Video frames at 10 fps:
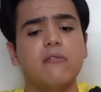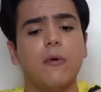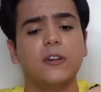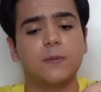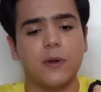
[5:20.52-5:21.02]
भी
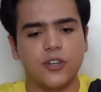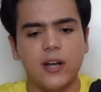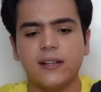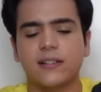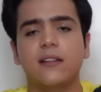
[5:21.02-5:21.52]
बहुत
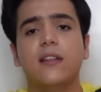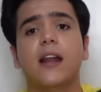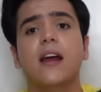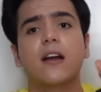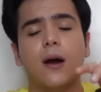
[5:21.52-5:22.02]
स्पेशल है इसके अंदर
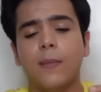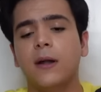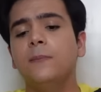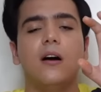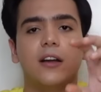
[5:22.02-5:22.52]
है
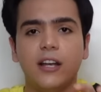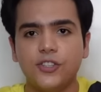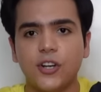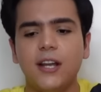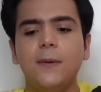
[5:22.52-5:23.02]
खमन ग्रीन
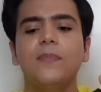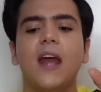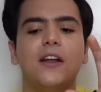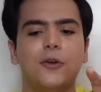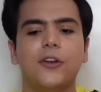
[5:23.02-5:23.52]
चिल्ली
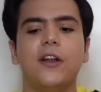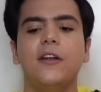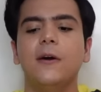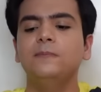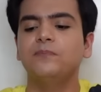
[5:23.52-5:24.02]
एंड
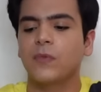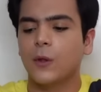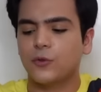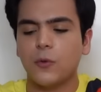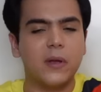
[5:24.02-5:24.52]
कोरिएंडम
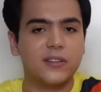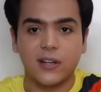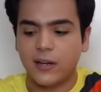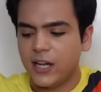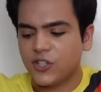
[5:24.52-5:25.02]
उसको मिक्स
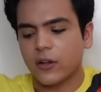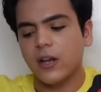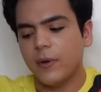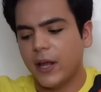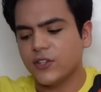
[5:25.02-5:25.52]
करके
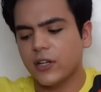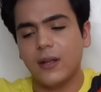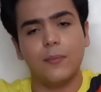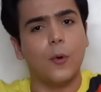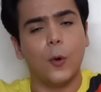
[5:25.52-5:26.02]
चटनी बनाई
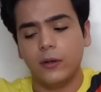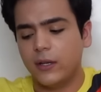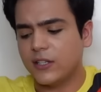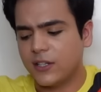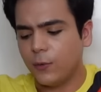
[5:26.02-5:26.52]
जाती है बहुत
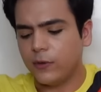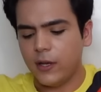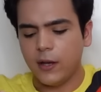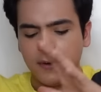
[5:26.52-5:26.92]
टेस्टी होती है ये